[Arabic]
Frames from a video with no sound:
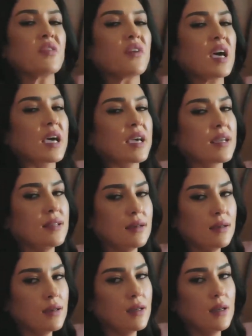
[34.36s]
كفايه كده
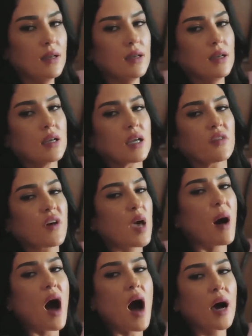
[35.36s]

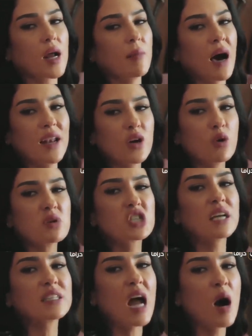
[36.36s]
كفايه بقى حرام عليكم
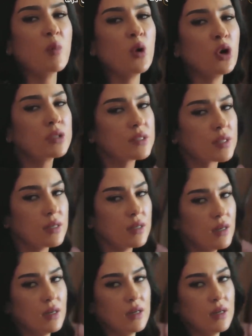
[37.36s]
مش قادره هموت